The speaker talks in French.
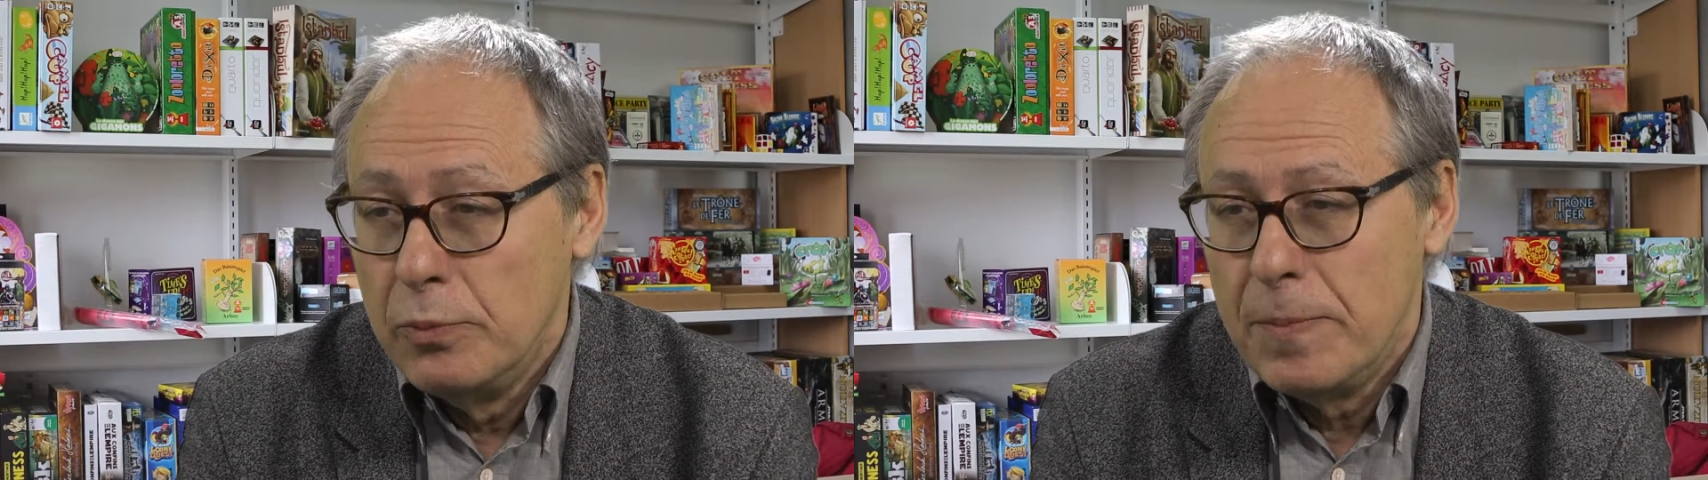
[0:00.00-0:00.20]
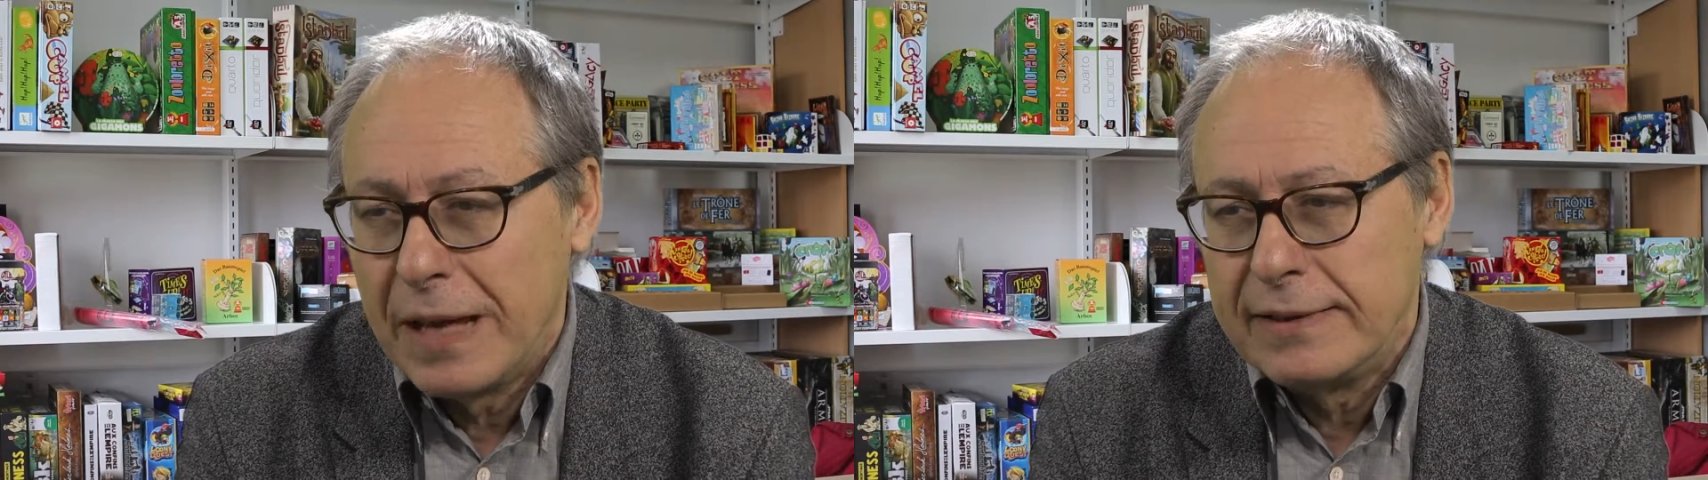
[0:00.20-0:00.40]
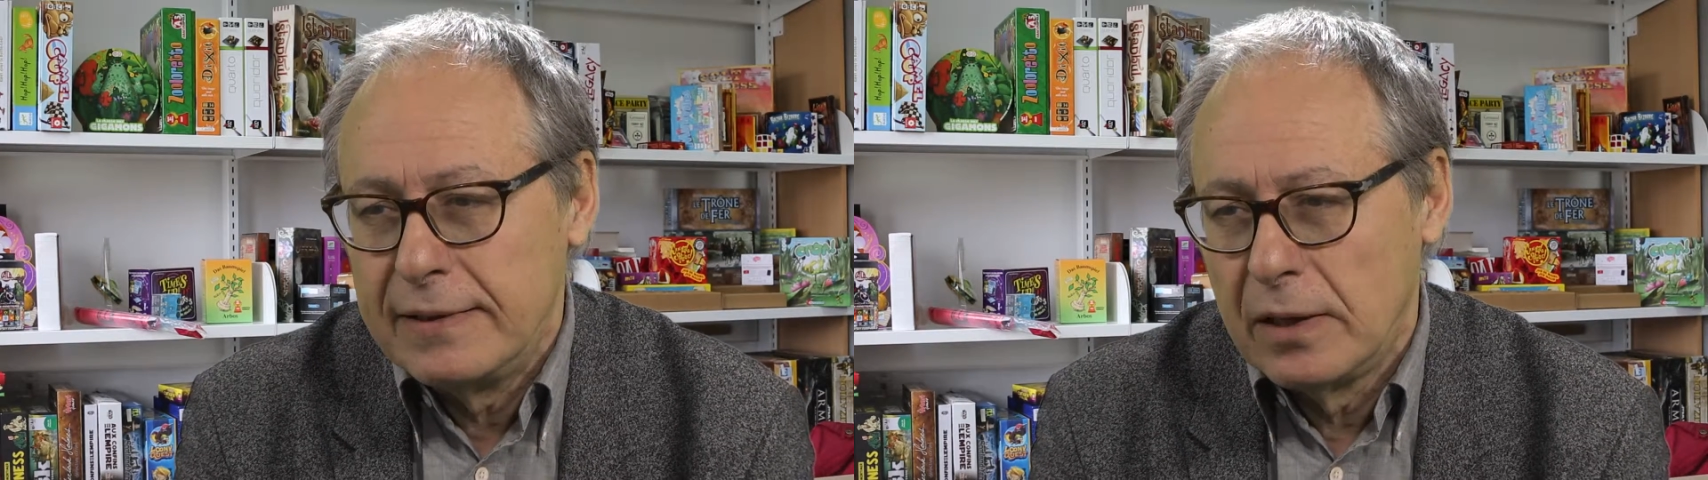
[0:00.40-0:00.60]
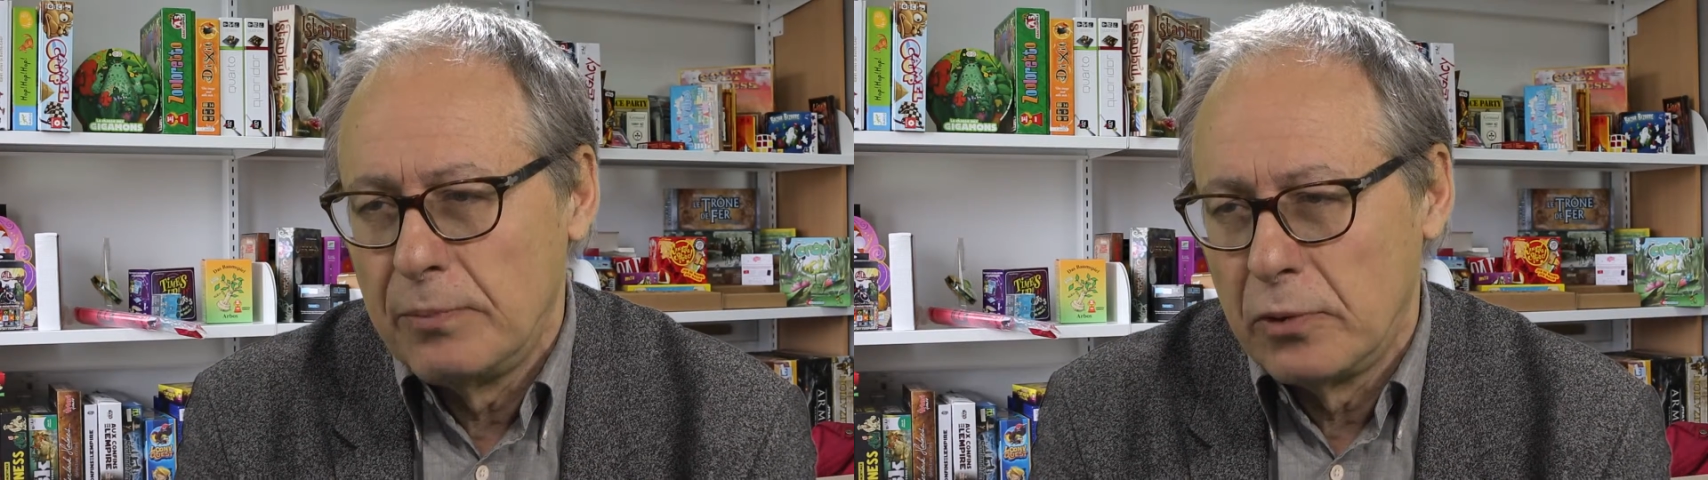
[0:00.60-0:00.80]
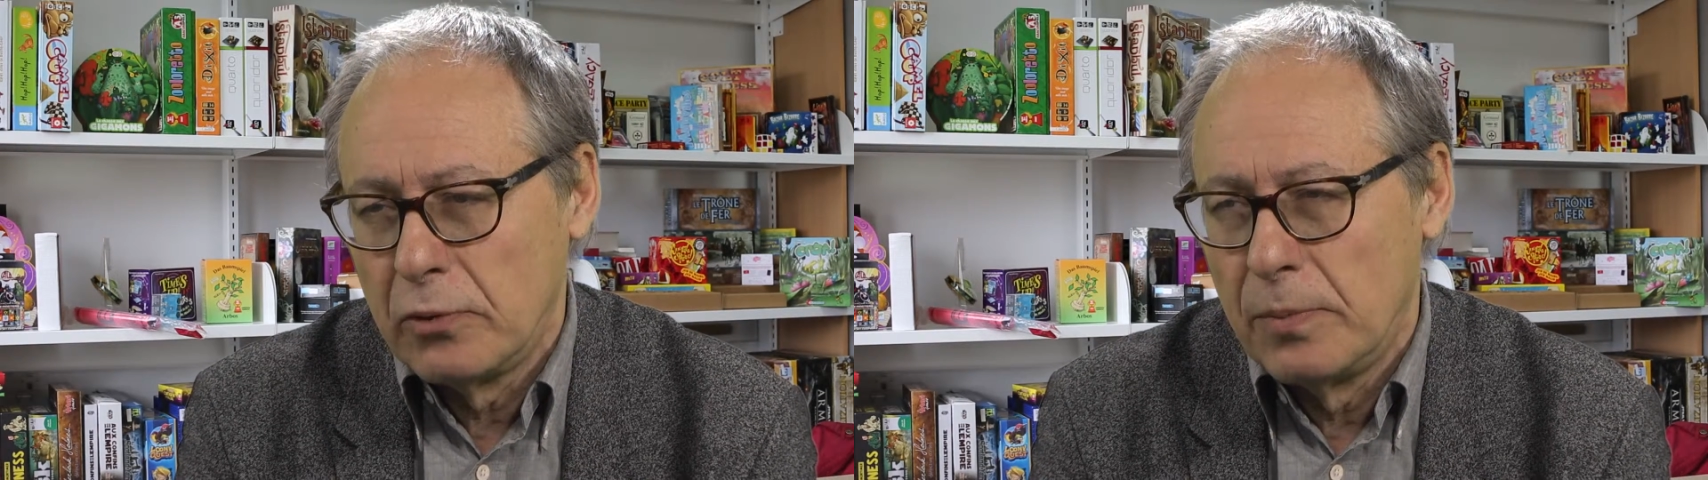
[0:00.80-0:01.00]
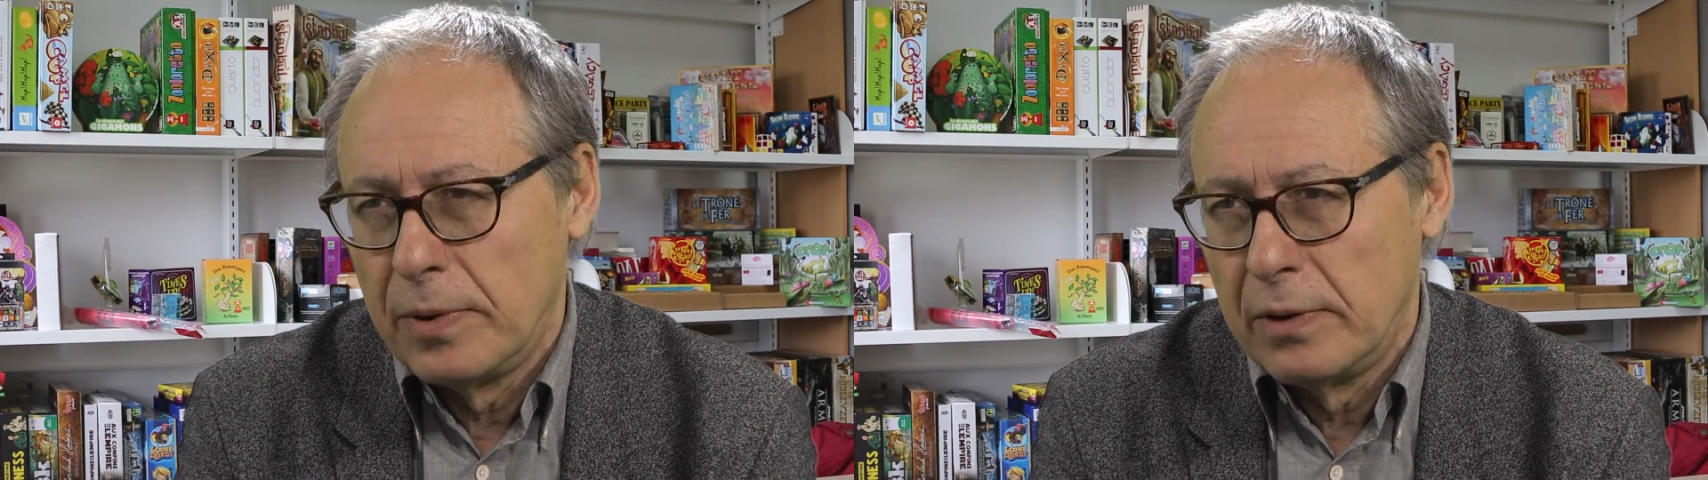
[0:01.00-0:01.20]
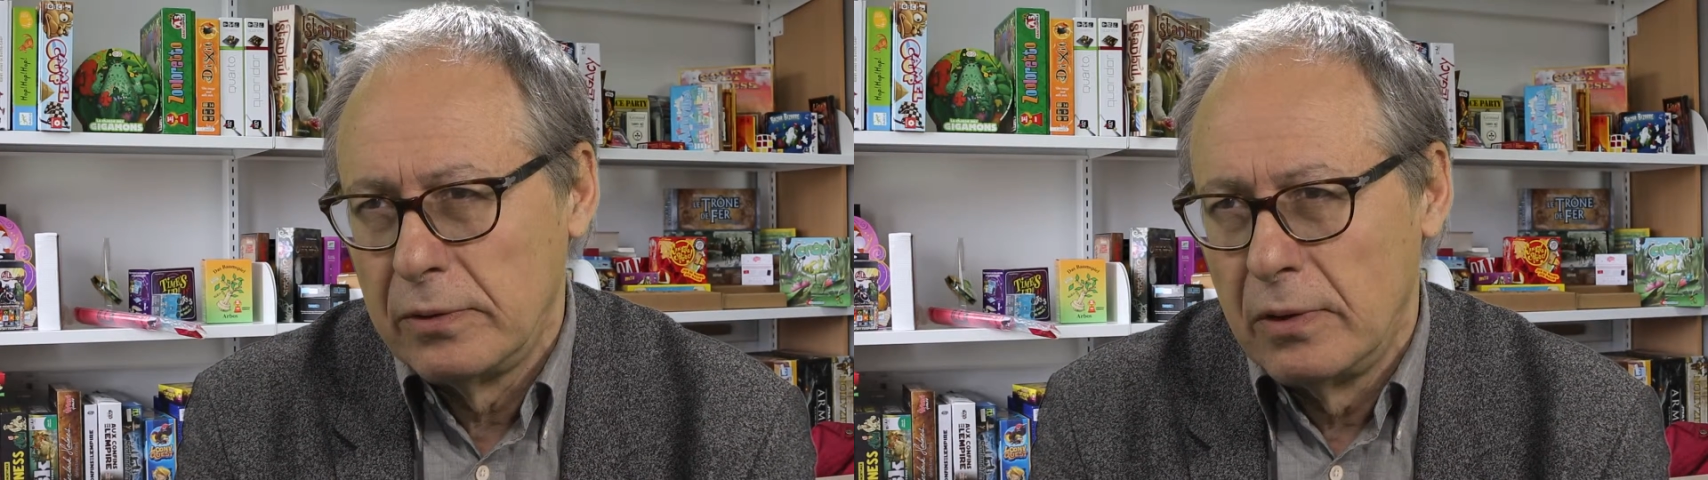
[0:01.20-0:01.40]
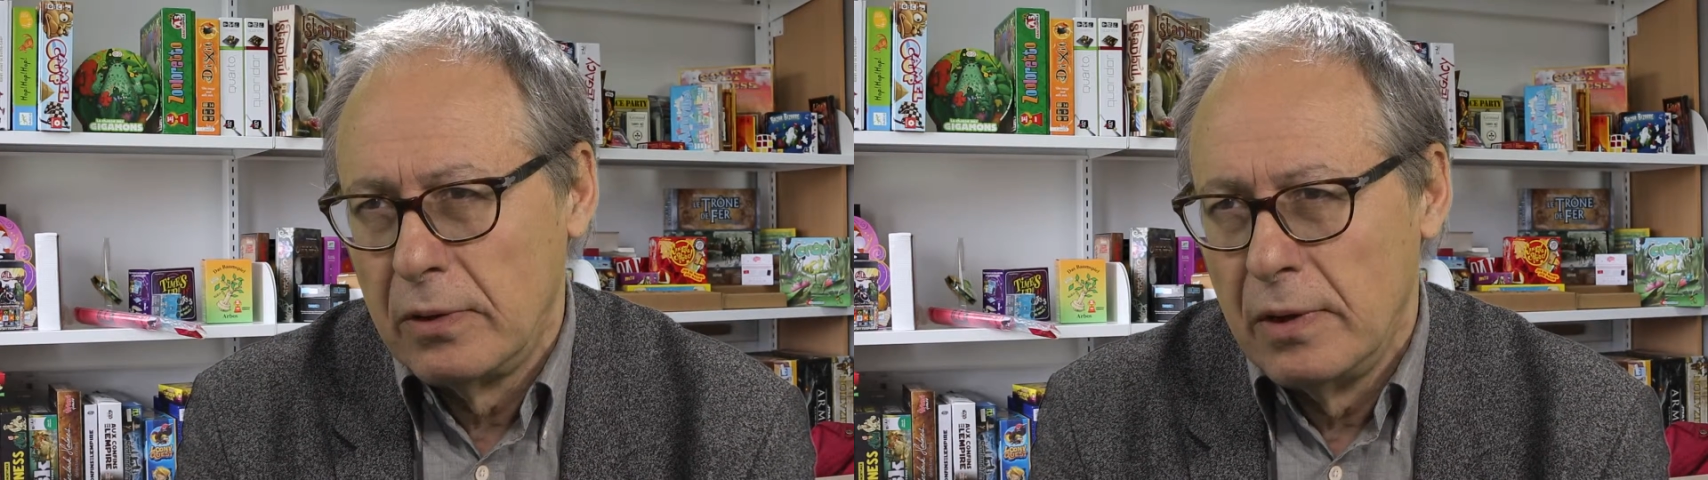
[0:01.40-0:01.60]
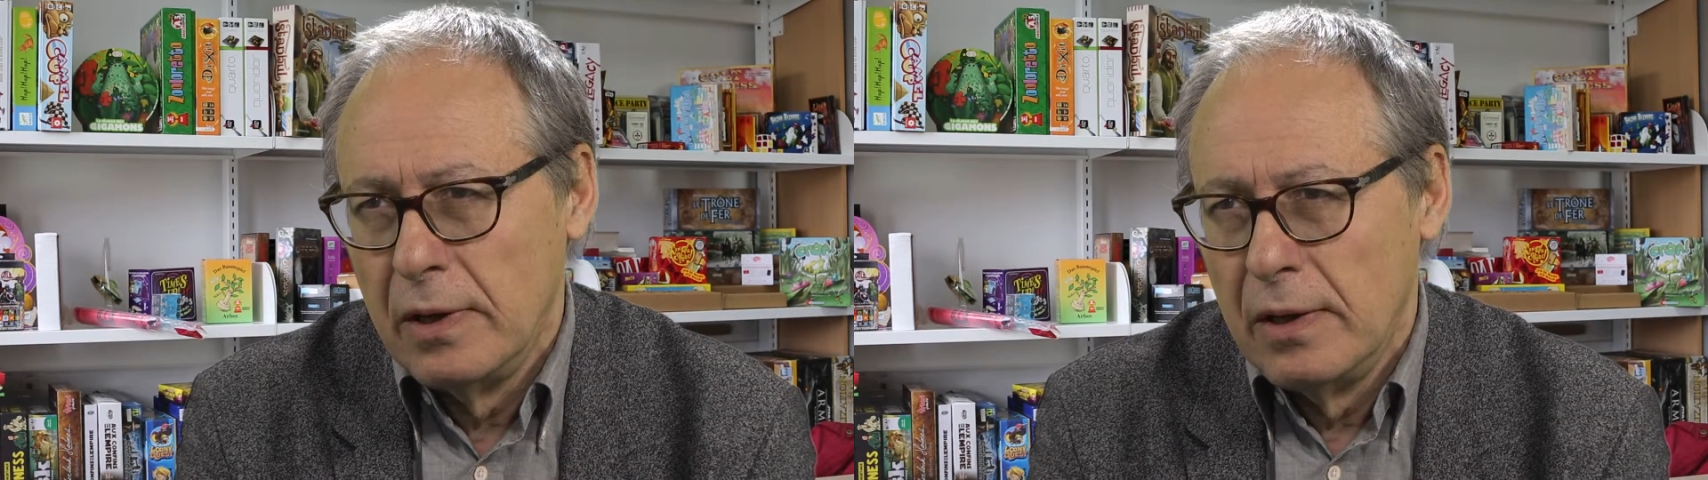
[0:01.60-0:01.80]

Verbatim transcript: plus pertinent pour comprendre le,